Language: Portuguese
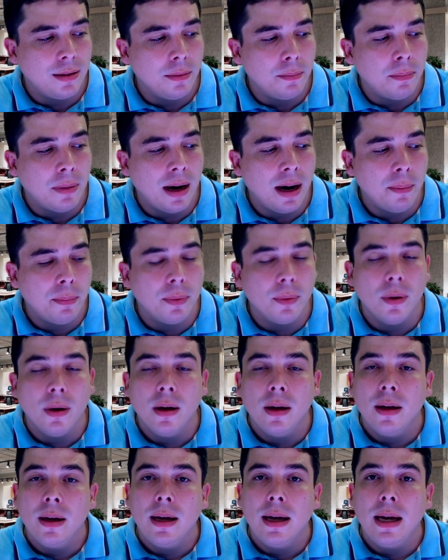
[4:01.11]
esse papo,
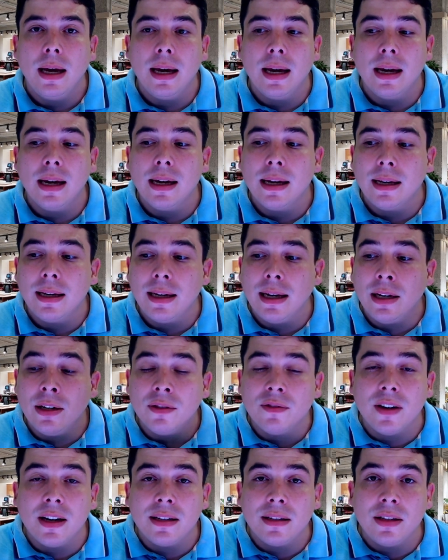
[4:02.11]
é, ele
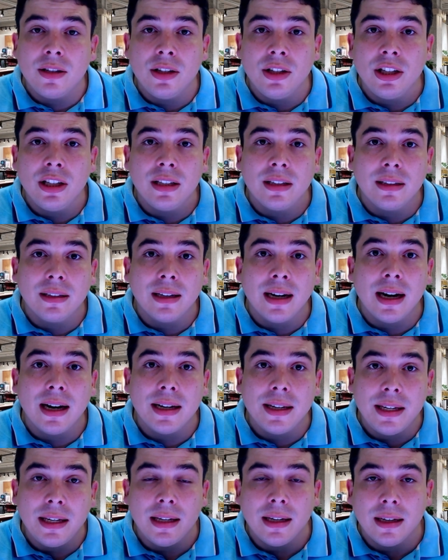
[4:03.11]
não vai se
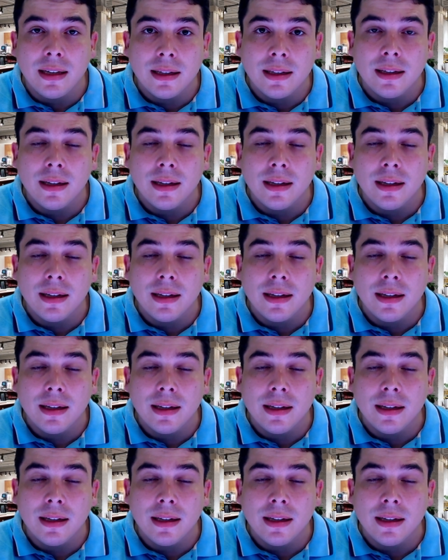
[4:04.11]
distrair.